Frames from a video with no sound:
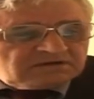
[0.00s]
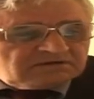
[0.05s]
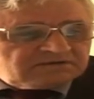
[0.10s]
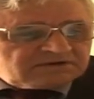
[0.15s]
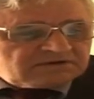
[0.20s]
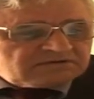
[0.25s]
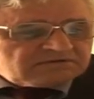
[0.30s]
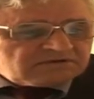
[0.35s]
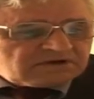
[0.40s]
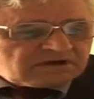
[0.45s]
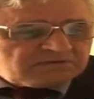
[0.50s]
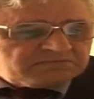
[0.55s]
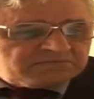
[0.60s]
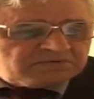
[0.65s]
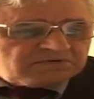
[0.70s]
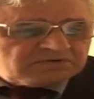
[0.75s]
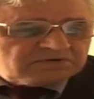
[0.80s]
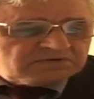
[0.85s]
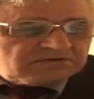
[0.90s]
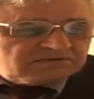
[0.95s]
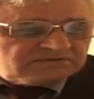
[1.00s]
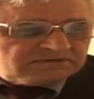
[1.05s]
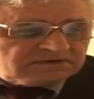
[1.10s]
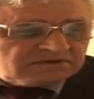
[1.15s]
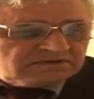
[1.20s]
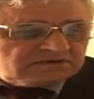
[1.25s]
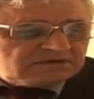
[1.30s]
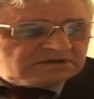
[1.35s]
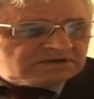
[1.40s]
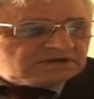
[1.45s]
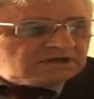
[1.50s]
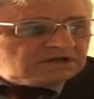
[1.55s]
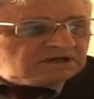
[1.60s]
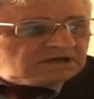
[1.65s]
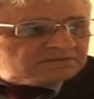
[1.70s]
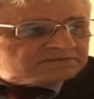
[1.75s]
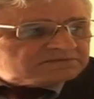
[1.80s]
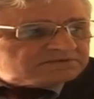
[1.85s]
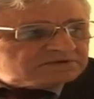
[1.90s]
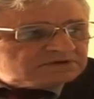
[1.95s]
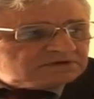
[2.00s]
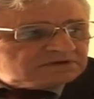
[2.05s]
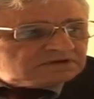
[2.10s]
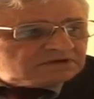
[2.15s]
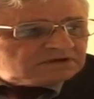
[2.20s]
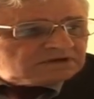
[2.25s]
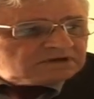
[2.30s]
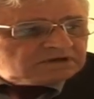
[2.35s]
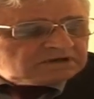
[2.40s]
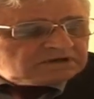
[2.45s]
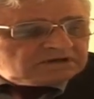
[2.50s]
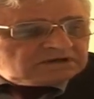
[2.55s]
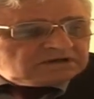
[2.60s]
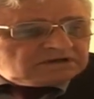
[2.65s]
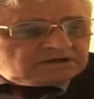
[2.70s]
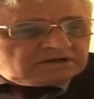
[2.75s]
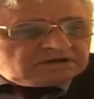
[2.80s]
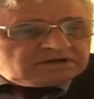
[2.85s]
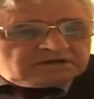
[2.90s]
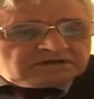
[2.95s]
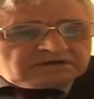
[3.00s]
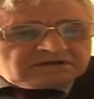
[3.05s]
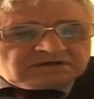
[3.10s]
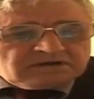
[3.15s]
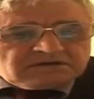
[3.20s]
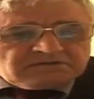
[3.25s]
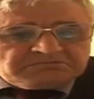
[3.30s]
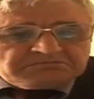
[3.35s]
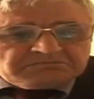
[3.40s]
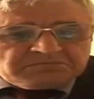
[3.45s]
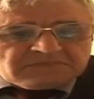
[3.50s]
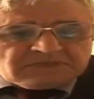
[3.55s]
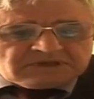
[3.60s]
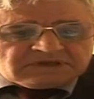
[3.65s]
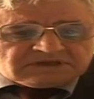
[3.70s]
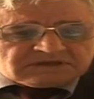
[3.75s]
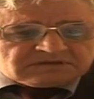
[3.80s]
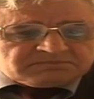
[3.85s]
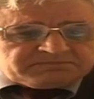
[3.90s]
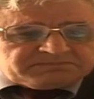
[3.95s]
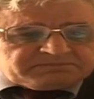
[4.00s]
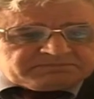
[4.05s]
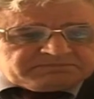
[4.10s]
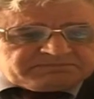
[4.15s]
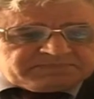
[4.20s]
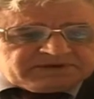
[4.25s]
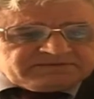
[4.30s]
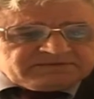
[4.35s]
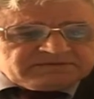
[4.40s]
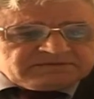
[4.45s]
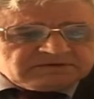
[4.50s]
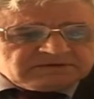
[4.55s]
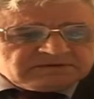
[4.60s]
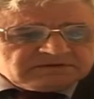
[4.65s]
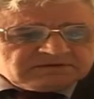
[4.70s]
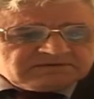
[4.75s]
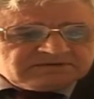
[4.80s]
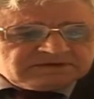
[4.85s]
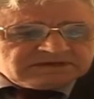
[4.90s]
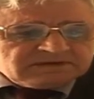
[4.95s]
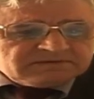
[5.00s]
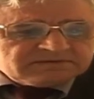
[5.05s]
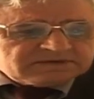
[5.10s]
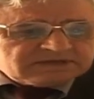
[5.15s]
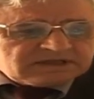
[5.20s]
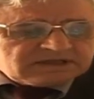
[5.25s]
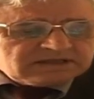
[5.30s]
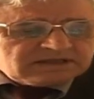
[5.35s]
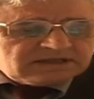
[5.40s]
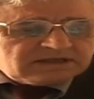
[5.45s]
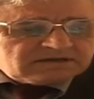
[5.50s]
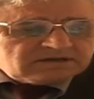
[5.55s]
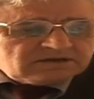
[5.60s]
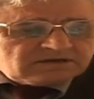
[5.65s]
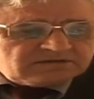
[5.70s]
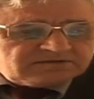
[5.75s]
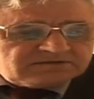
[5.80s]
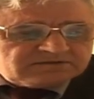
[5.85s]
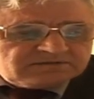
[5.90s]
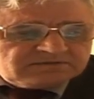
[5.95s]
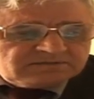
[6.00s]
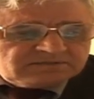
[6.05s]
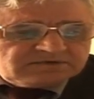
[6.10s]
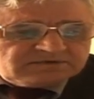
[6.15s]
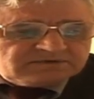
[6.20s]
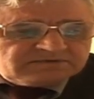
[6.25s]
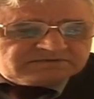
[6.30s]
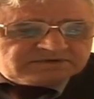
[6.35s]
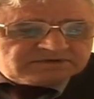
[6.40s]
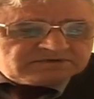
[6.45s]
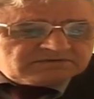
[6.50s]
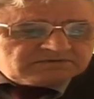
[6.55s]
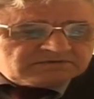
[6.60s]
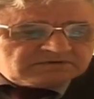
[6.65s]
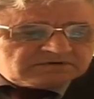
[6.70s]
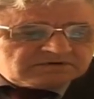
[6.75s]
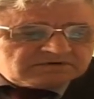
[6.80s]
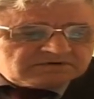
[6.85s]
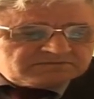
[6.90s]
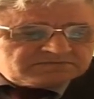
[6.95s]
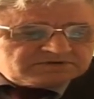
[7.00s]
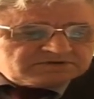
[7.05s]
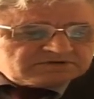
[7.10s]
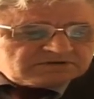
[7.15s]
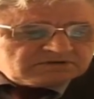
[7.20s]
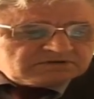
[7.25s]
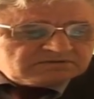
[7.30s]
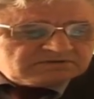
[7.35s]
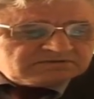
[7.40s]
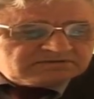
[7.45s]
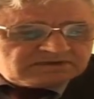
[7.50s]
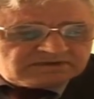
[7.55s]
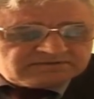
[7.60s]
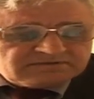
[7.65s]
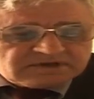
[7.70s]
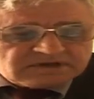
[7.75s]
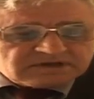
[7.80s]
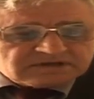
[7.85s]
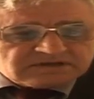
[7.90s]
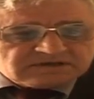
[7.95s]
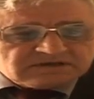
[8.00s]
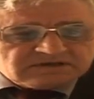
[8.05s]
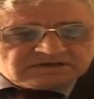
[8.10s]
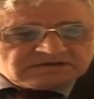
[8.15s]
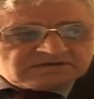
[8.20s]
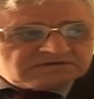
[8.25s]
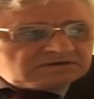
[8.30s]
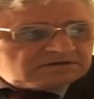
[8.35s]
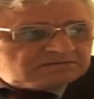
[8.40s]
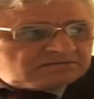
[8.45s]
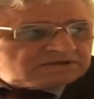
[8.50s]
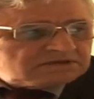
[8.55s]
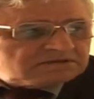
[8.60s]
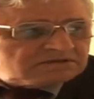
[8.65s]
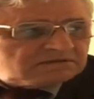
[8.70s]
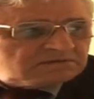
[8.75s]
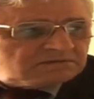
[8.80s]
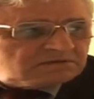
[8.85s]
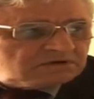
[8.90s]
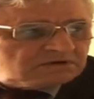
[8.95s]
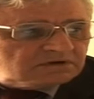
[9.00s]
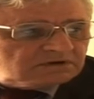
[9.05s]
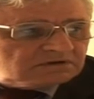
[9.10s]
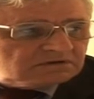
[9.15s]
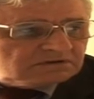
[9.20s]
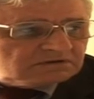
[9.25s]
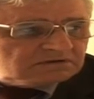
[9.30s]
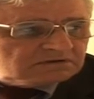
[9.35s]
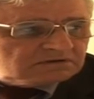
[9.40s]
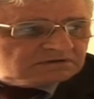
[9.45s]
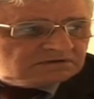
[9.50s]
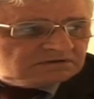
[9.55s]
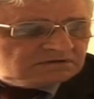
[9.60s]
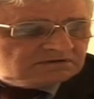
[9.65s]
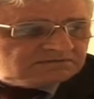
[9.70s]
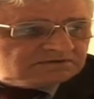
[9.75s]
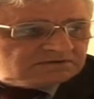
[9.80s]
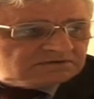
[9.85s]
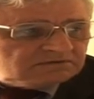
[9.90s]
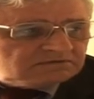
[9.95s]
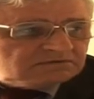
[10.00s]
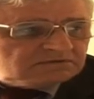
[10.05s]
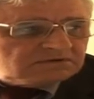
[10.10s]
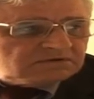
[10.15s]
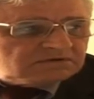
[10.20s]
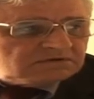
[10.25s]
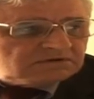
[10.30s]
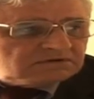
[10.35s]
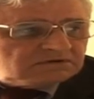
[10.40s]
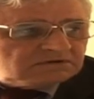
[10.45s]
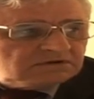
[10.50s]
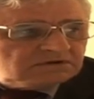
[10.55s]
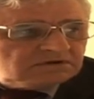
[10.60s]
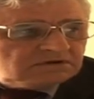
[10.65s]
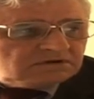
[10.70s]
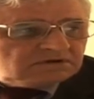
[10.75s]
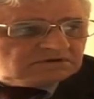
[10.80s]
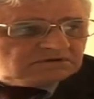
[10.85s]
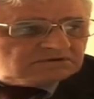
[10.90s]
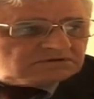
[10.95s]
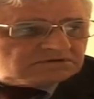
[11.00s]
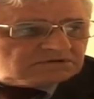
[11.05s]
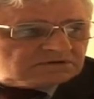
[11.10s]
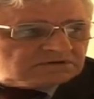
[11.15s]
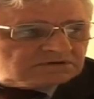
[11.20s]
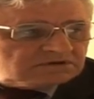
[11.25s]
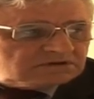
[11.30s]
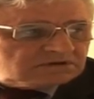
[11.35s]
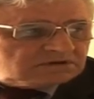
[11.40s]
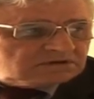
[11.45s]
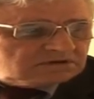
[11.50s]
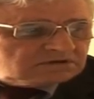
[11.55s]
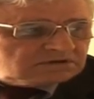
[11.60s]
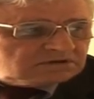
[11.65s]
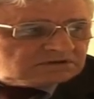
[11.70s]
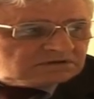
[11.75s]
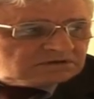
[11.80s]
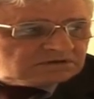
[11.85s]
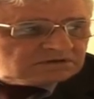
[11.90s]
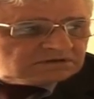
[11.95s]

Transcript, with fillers: o warunkach pogodowych no nie najlepszych, y, jest pewnym lądowaniem standardowym według przyrządów nawigacyjnych, które ma samolot i według urządzeń